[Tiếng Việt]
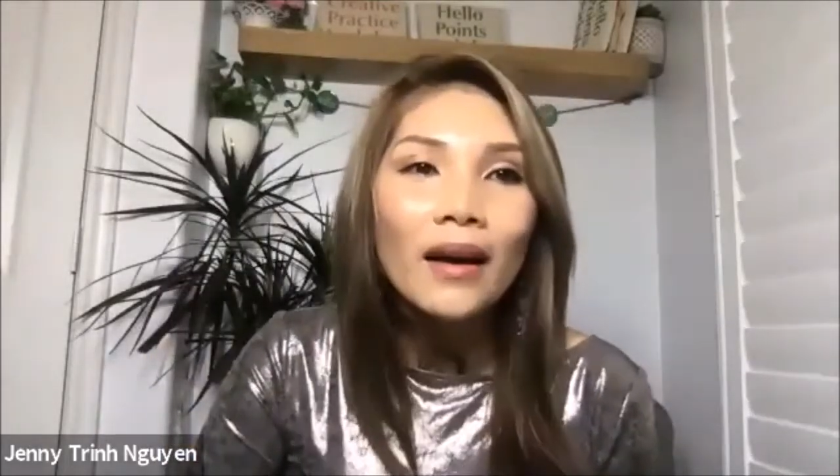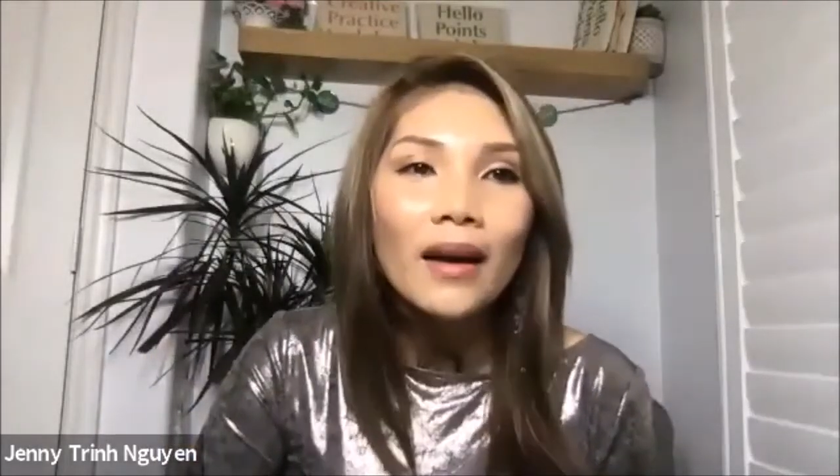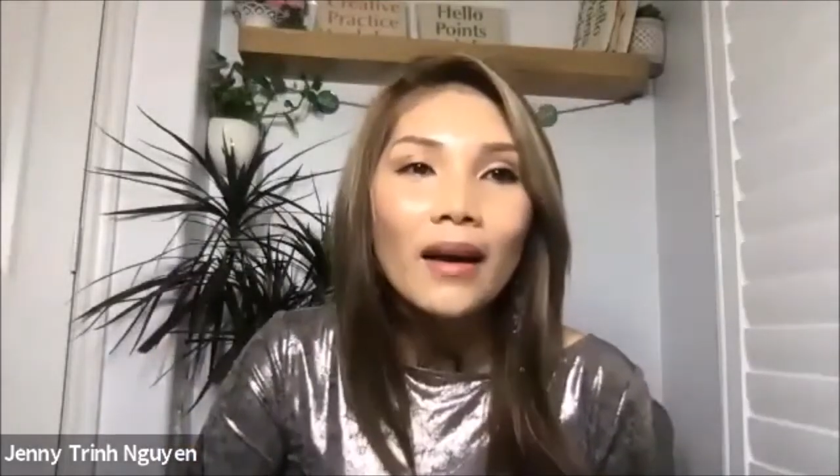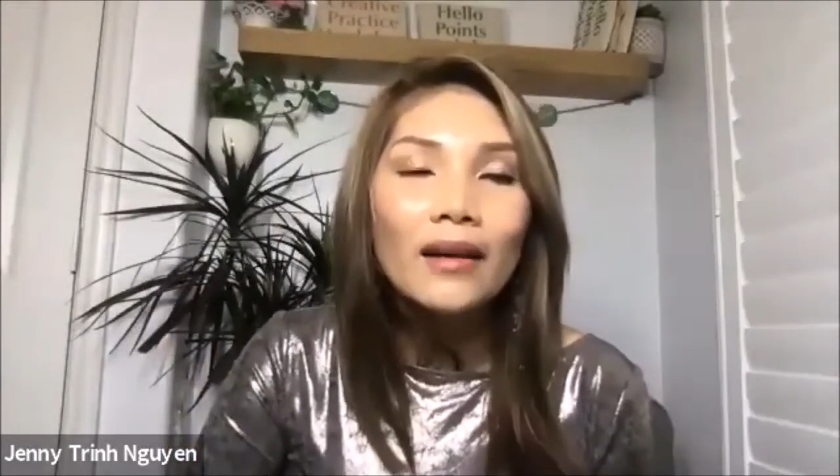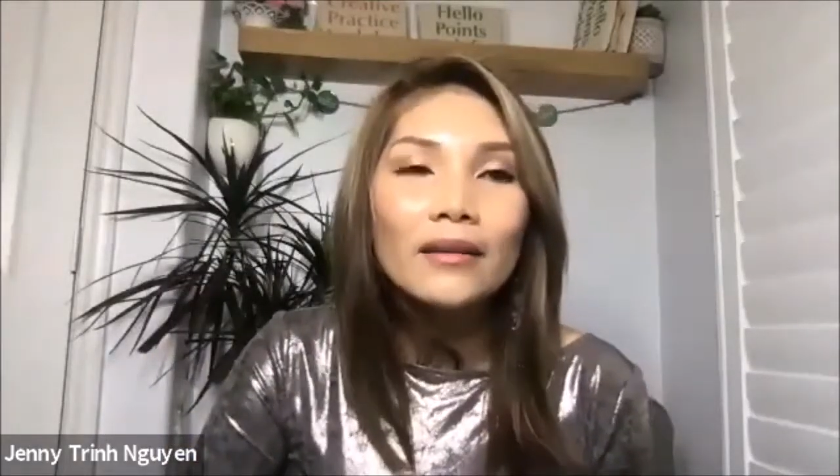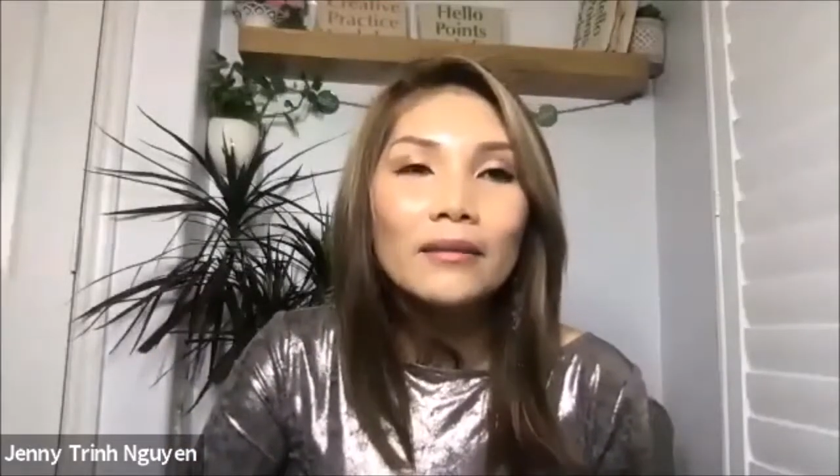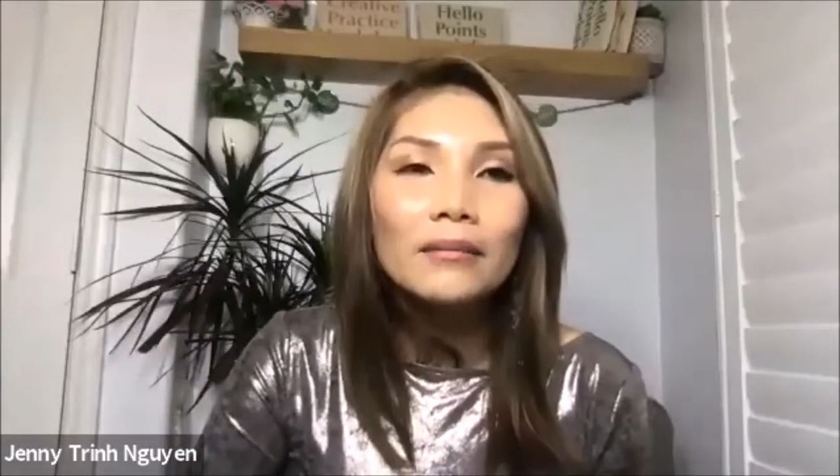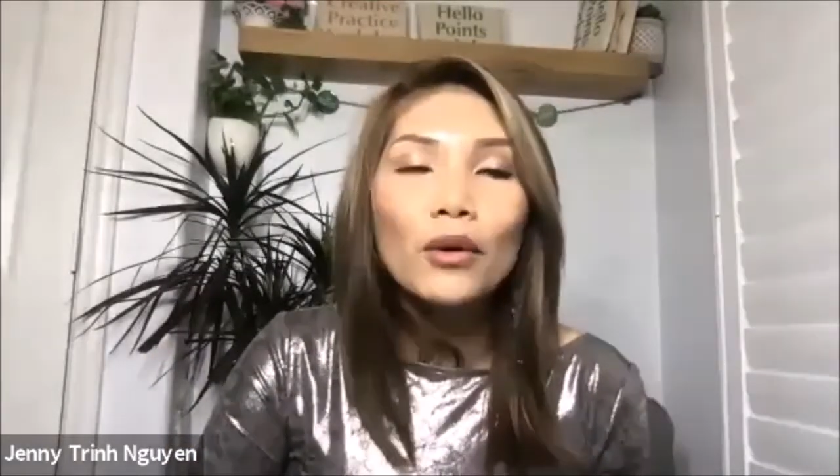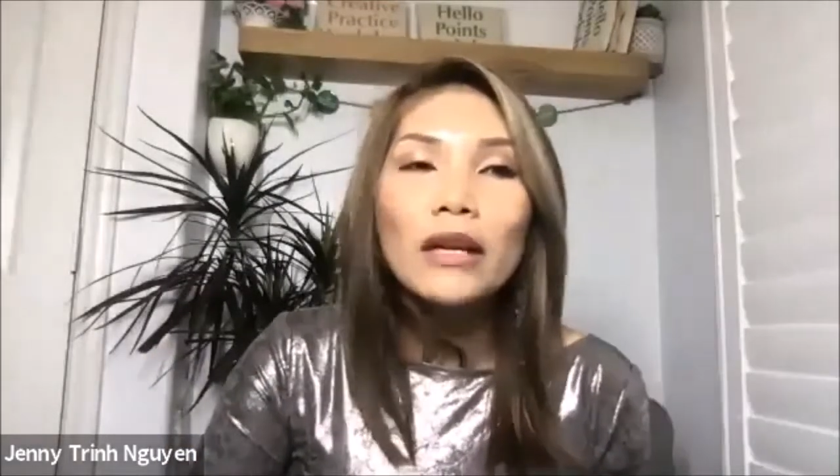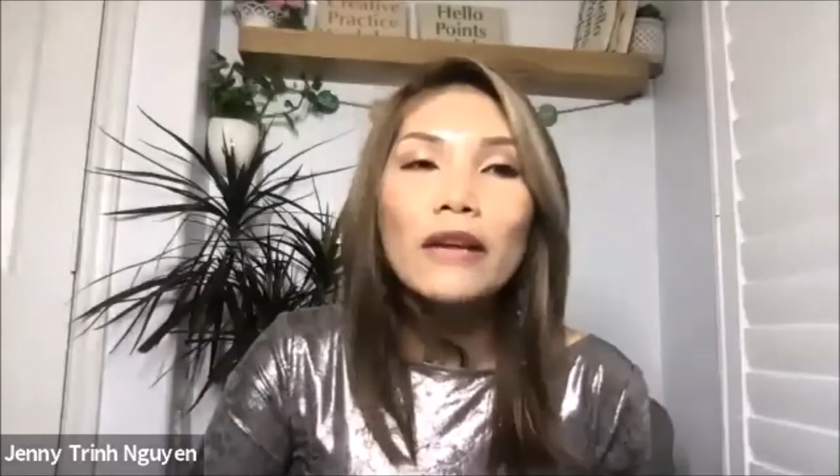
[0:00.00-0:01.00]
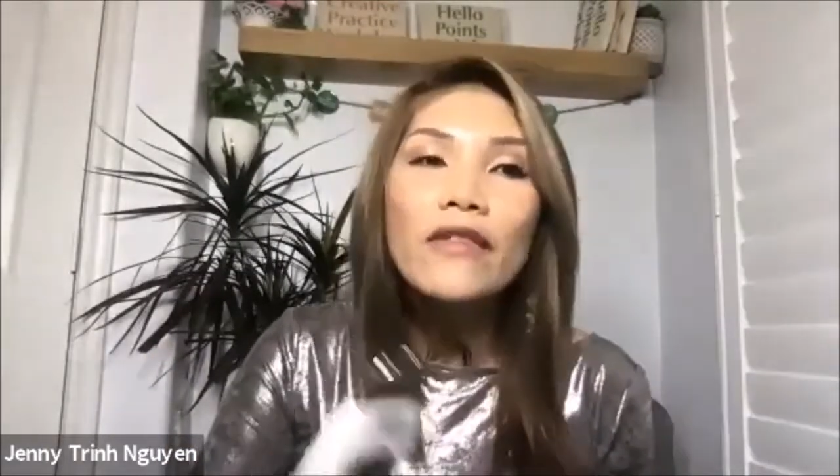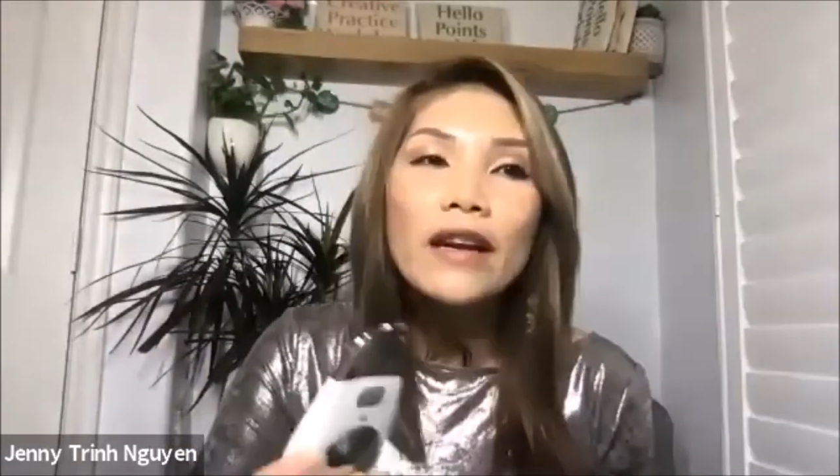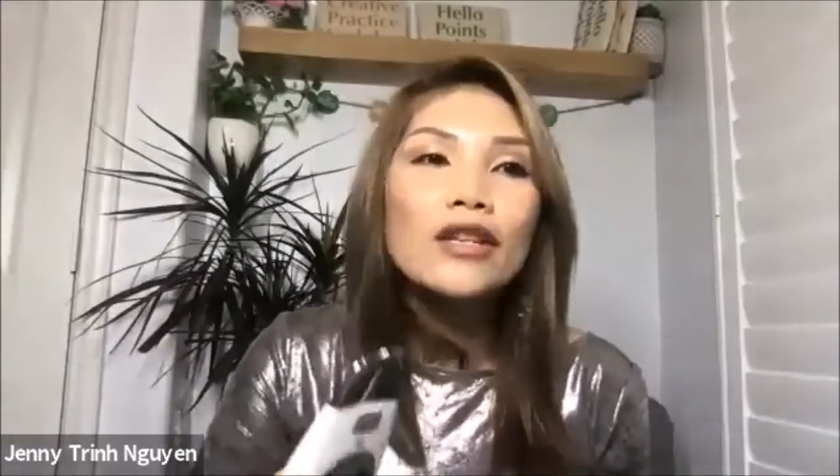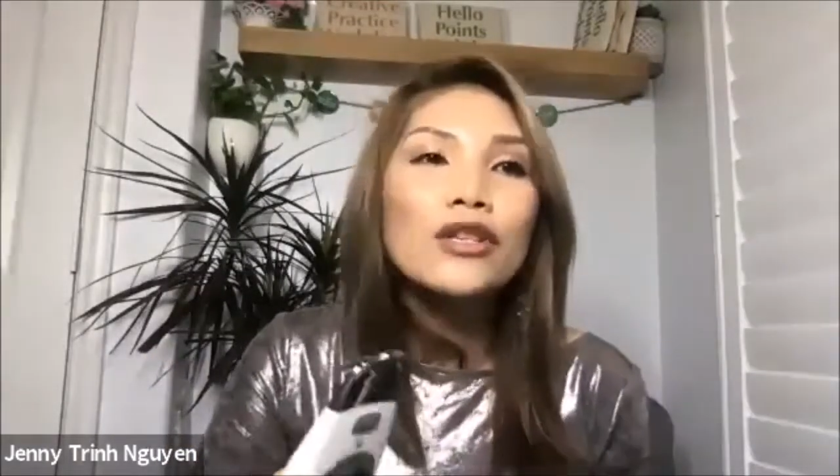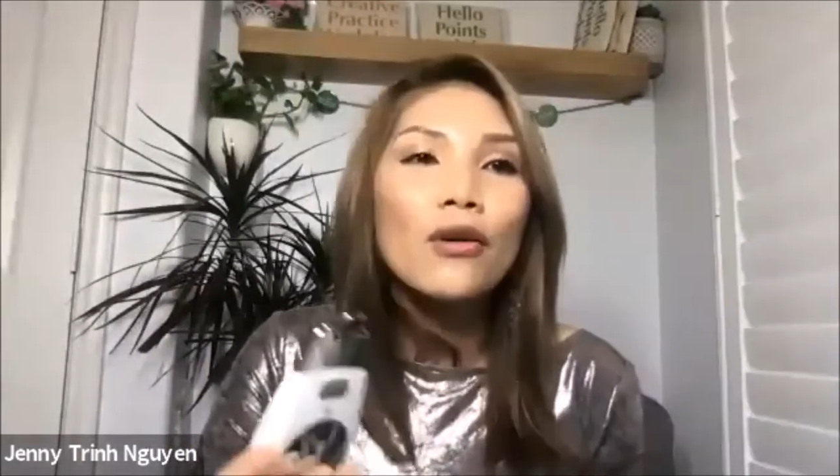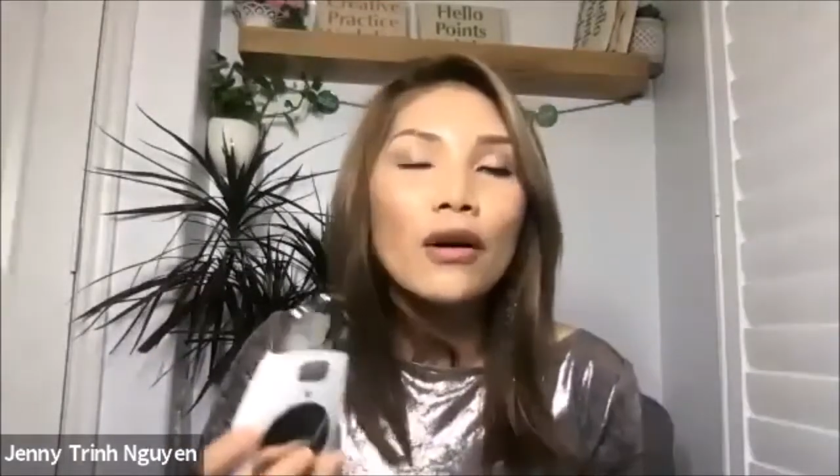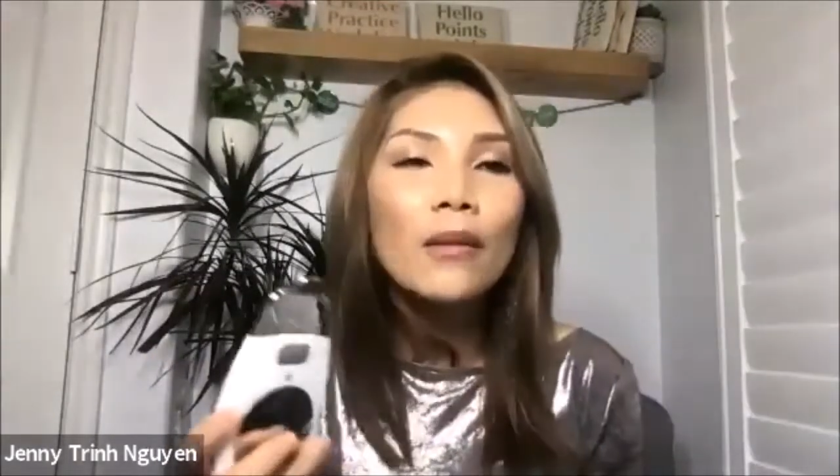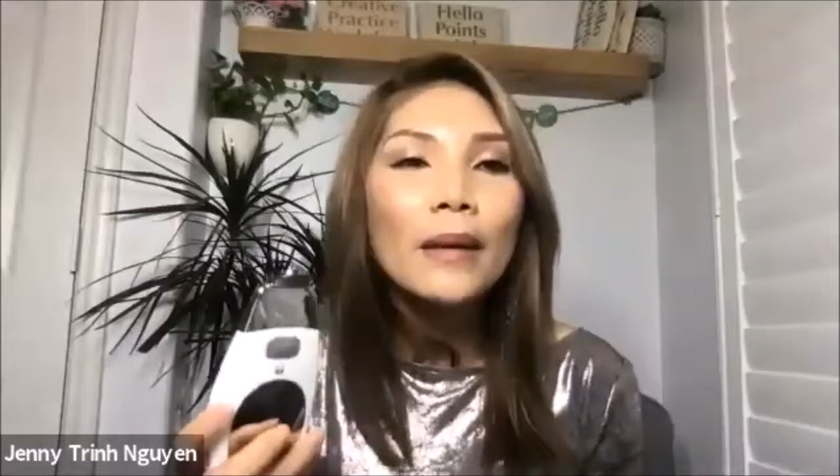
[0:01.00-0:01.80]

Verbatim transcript: à, một cái facial không